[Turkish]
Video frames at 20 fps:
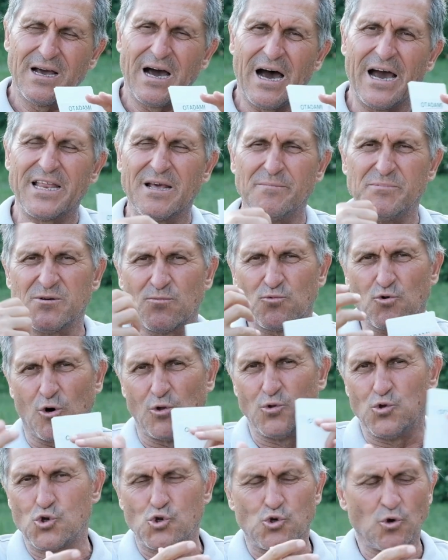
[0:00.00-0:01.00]
aynen bizim
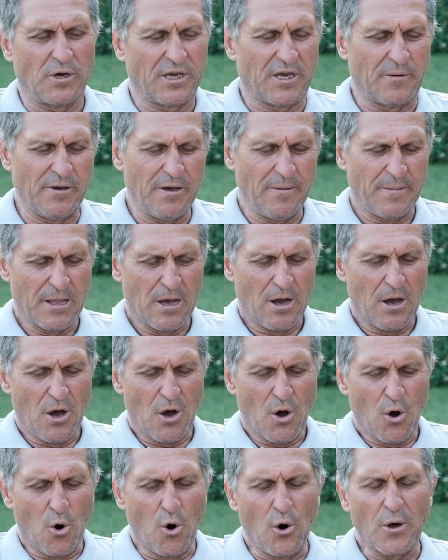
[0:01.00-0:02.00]
kondisyon gibi
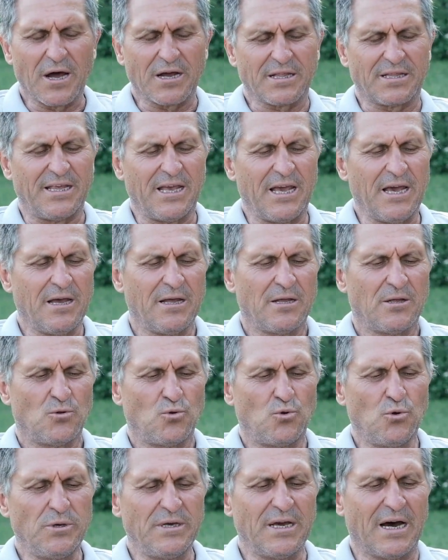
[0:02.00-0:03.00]
orak diye
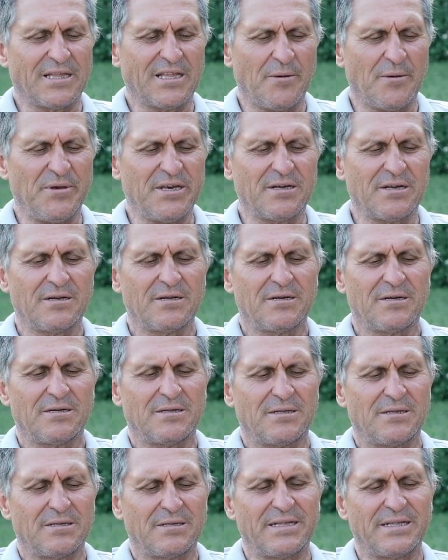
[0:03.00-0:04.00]
dünyada bir
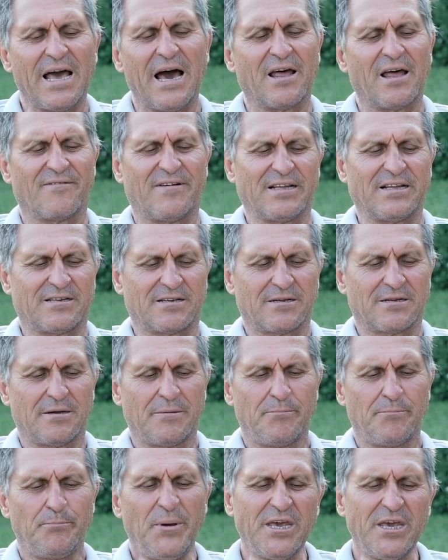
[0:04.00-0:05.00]
değer vardır.
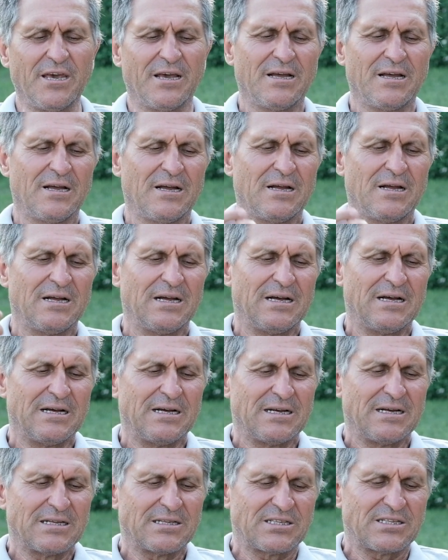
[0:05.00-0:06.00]
Peki
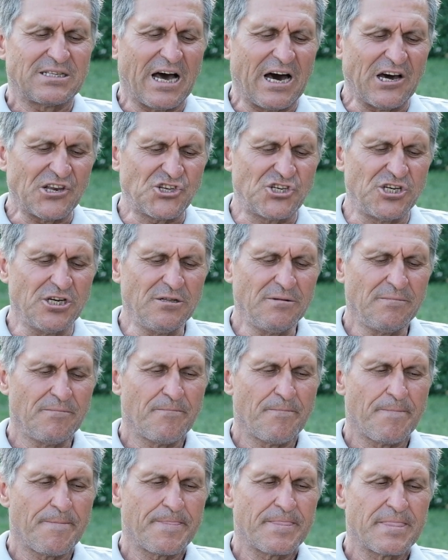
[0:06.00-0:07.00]
tarçın
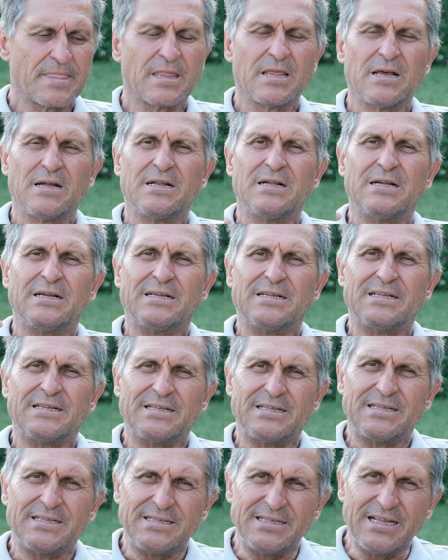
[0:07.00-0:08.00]

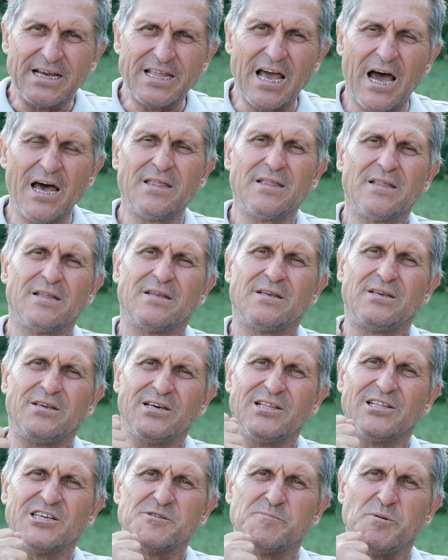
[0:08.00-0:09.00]
neden
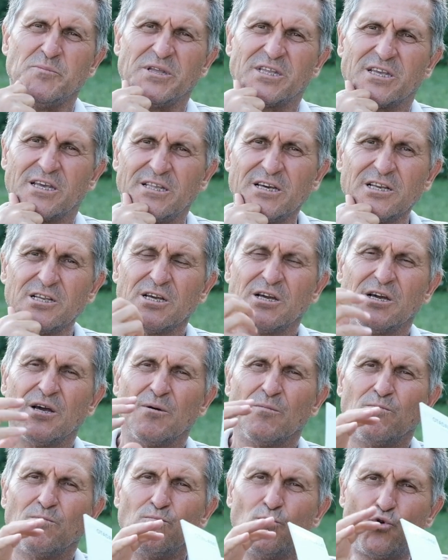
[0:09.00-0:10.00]
yıldız bir bitkidir?
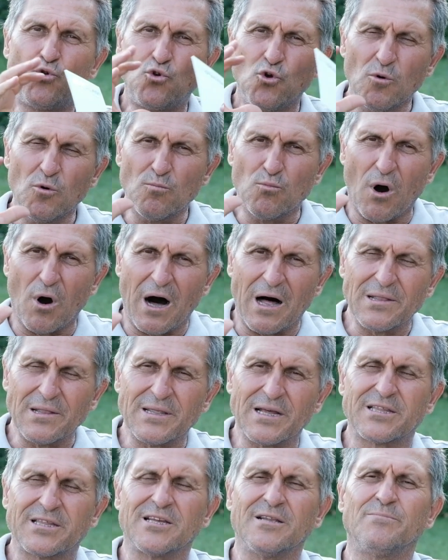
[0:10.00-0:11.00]
Bütün bu
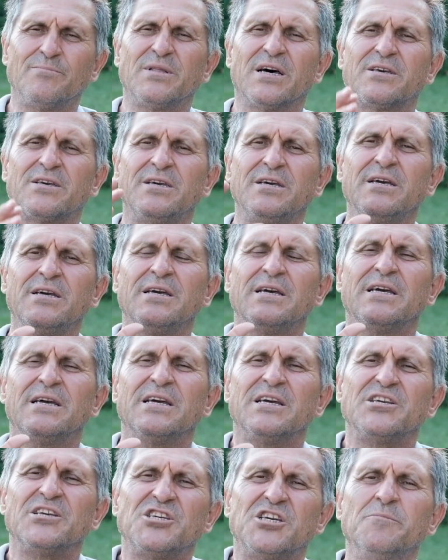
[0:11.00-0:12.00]
anlatılımdaki
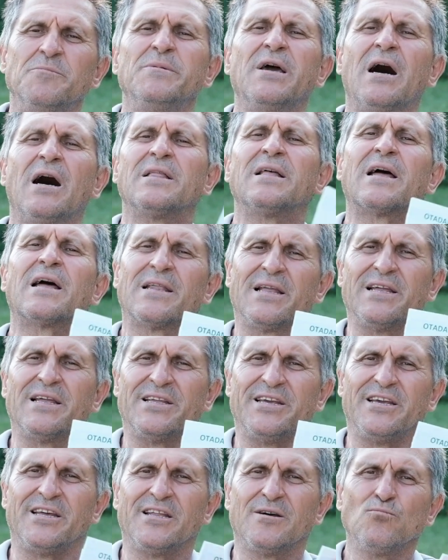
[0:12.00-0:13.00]
kimyalarla
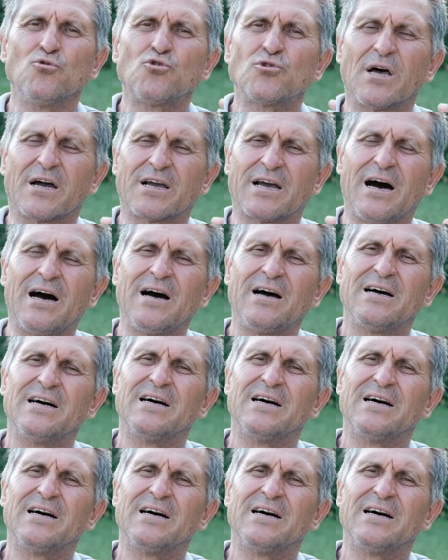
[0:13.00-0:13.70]
ilgili mutlaka